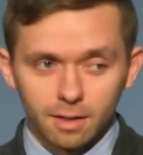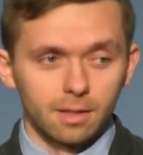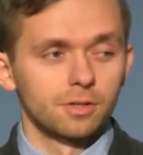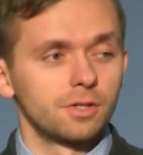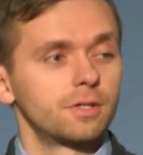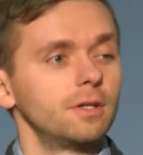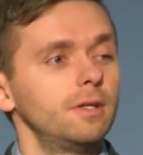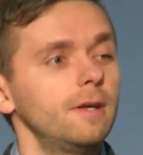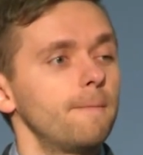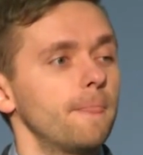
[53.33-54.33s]
нашей
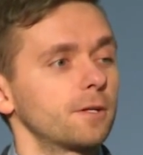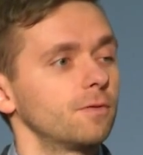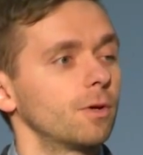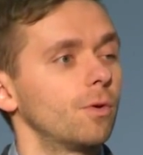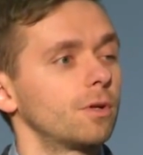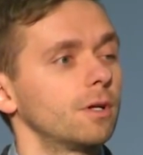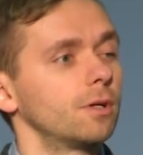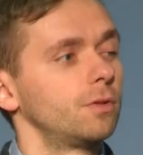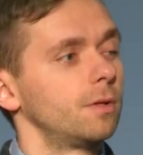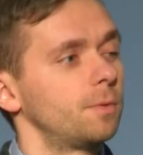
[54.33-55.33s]
среды, нашего города,
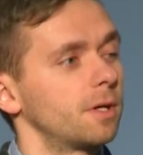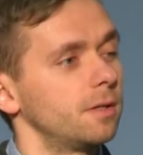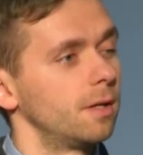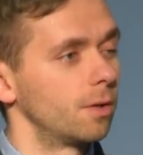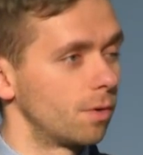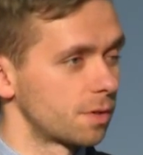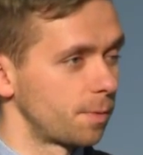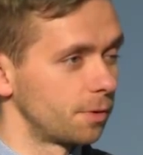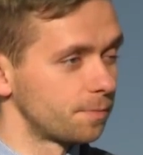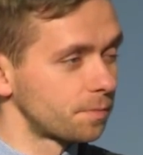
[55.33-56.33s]
которые приходили к
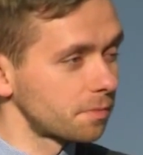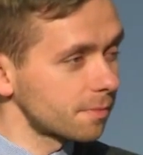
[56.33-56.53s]
Господу.